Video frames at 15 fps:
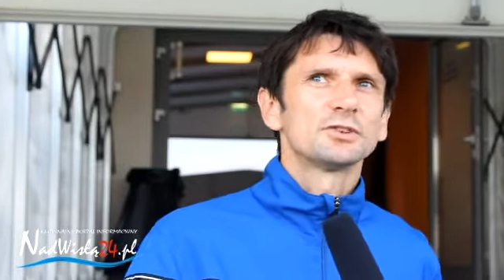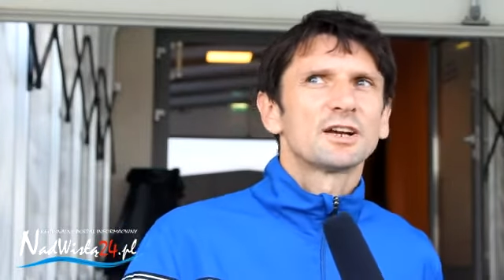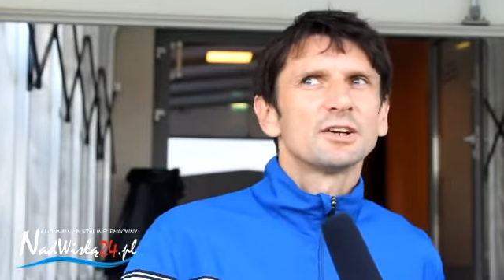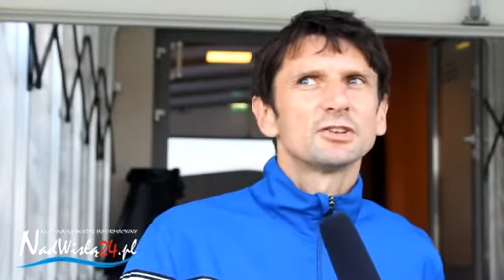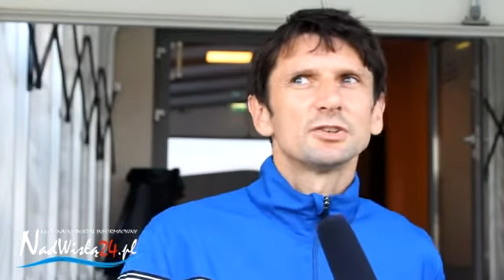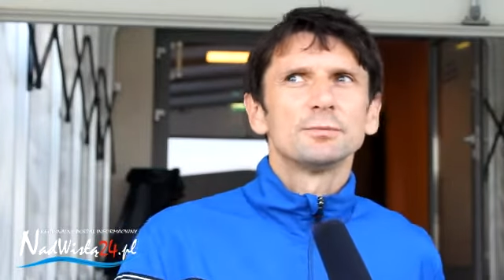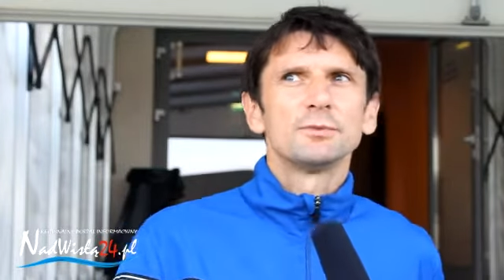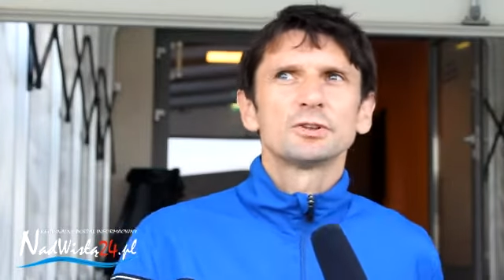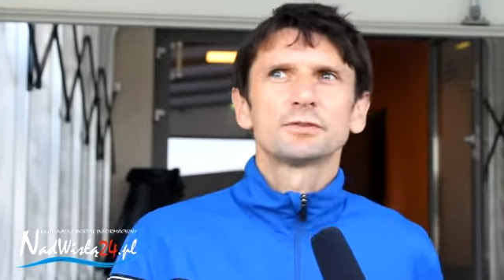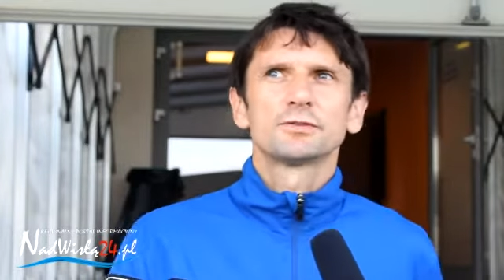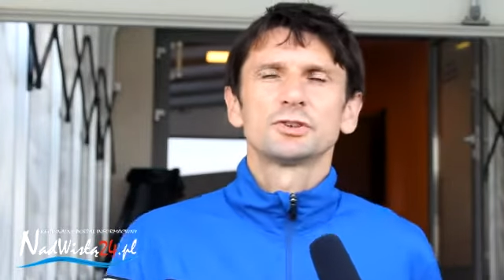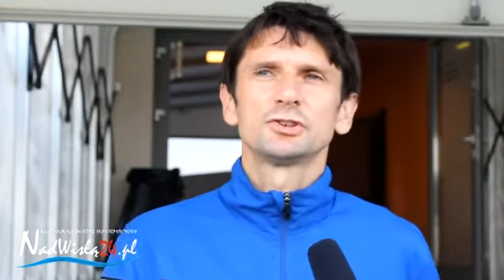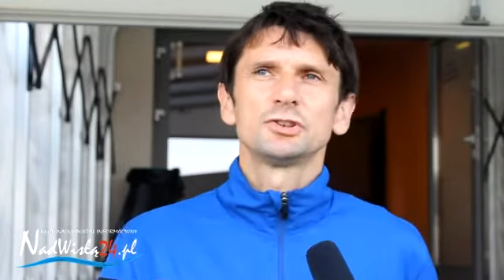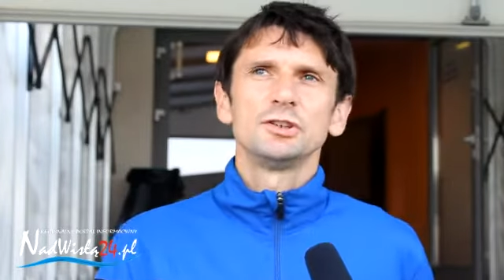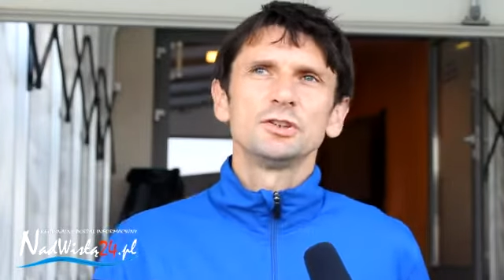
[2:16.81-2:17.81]
że każdy mecz
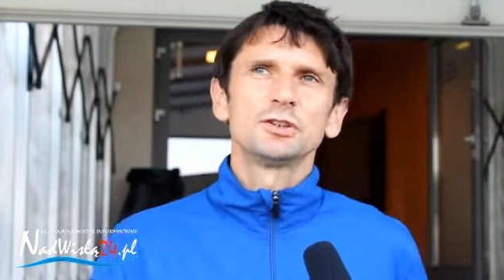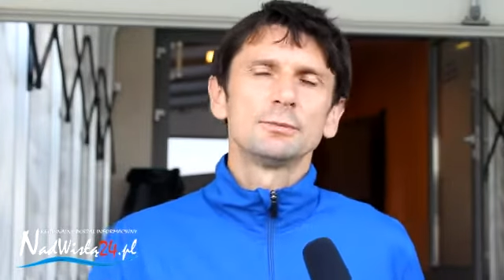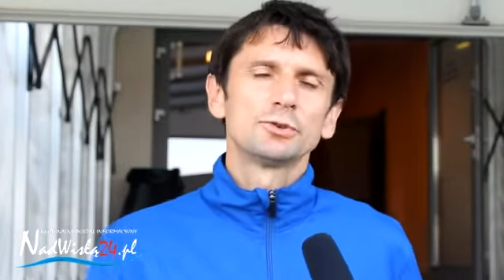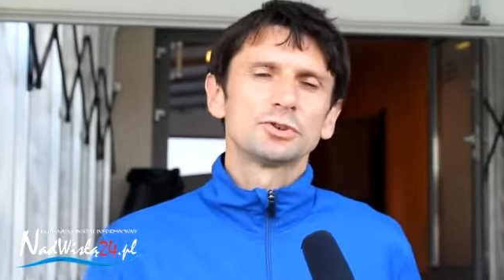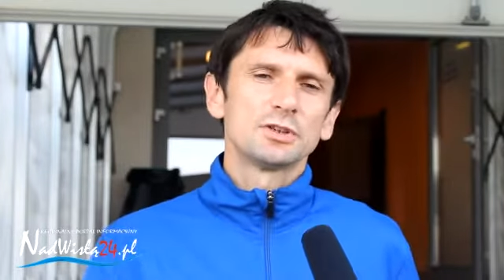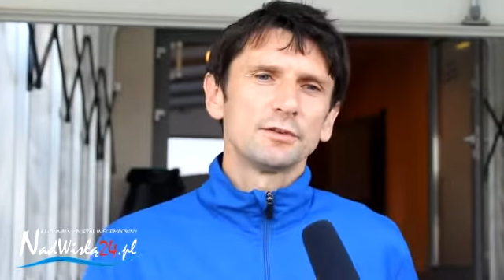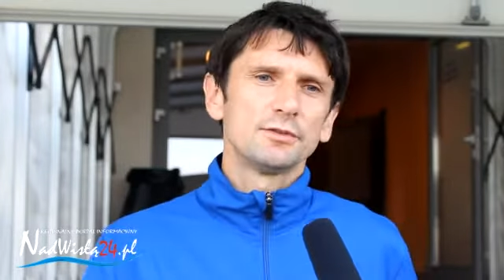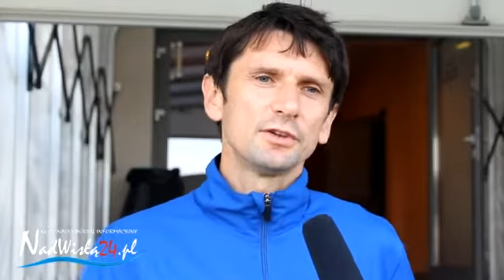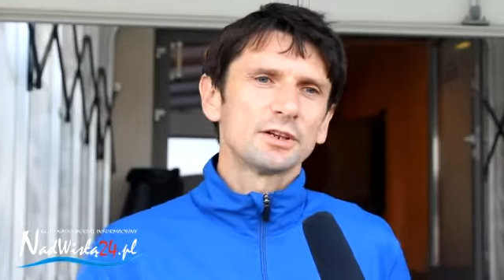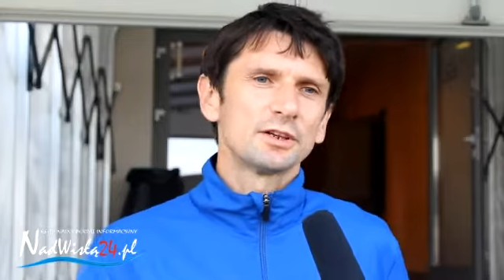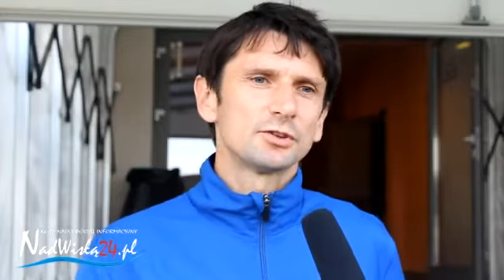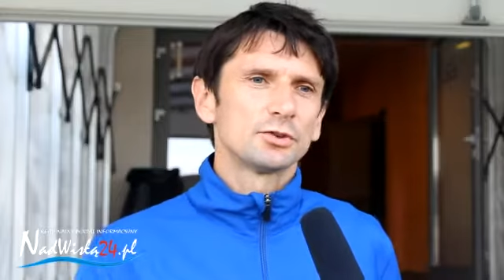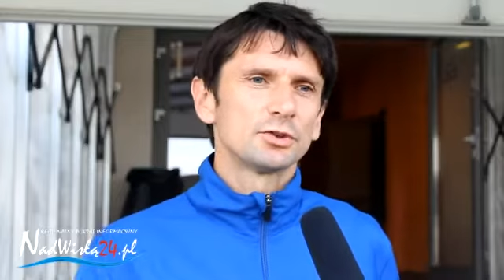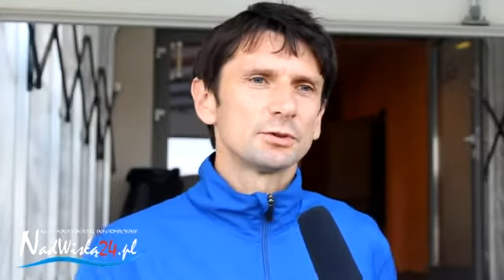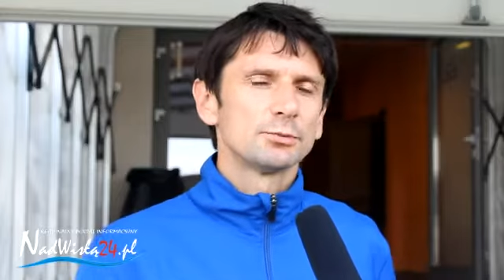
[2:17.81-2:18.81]
w trzeciej lidze można
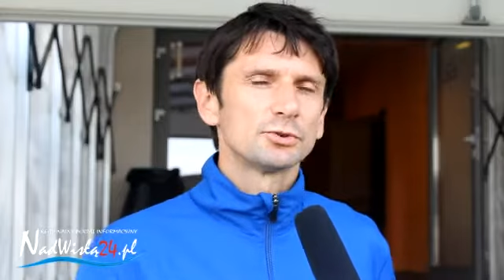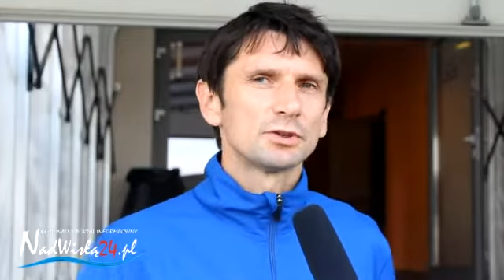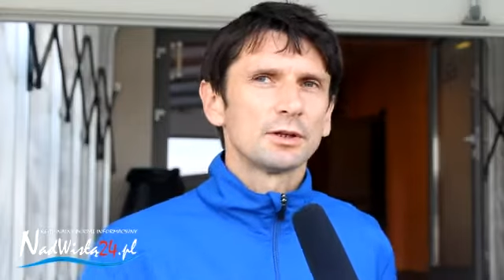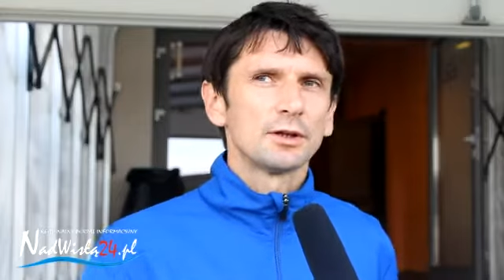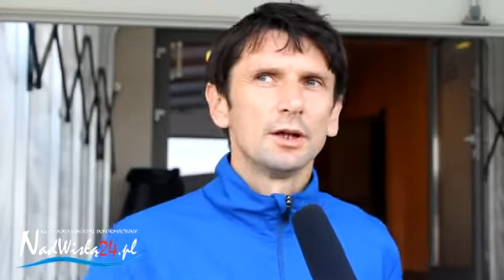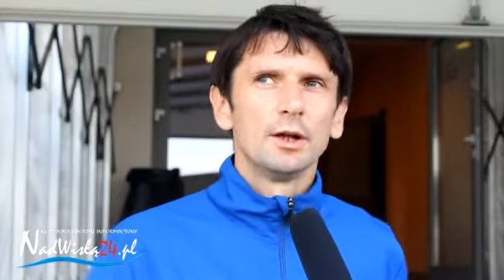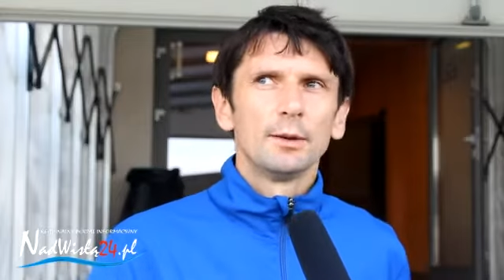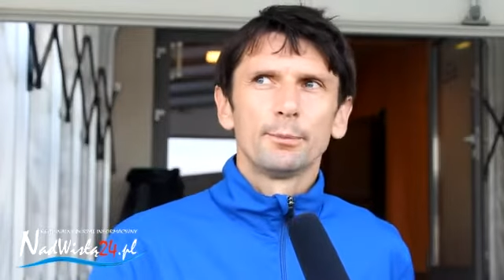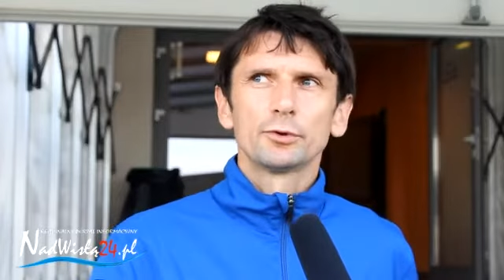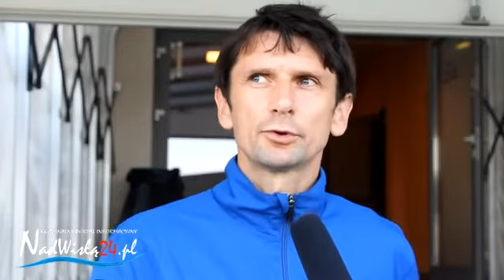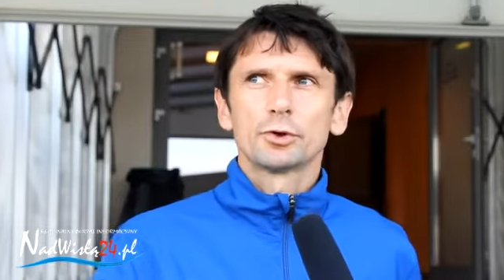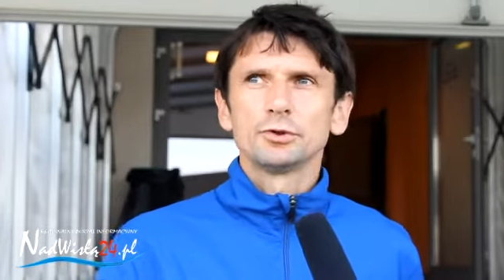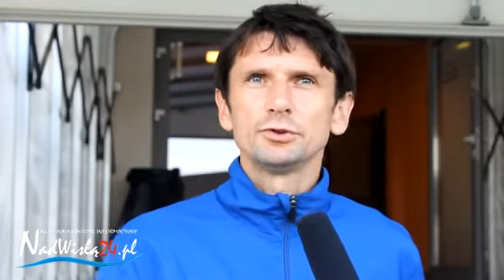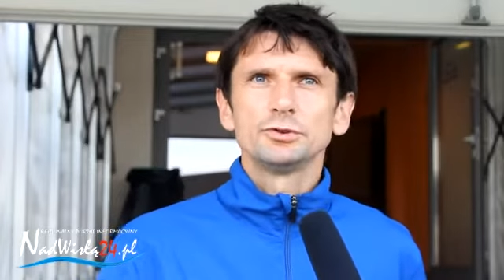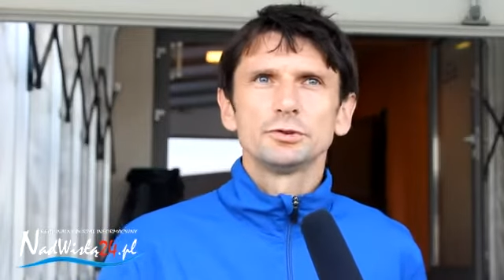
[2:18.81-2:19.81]
wygrać, tylko nie można
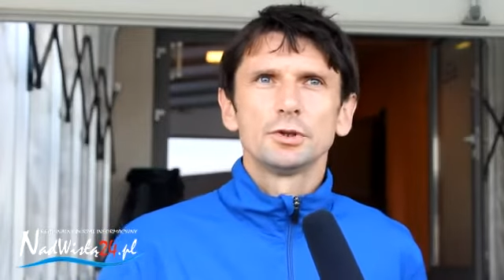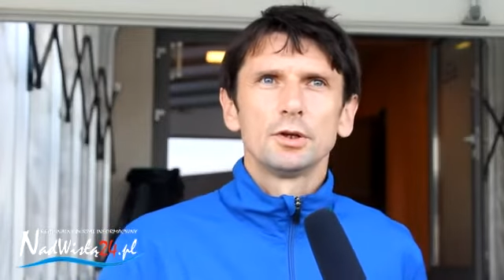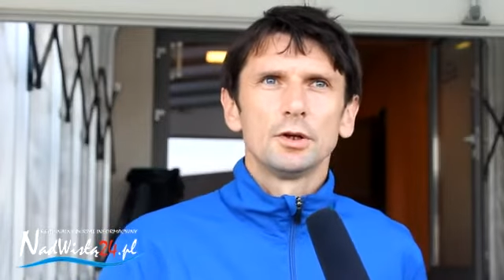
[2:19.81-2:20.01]
podchodzić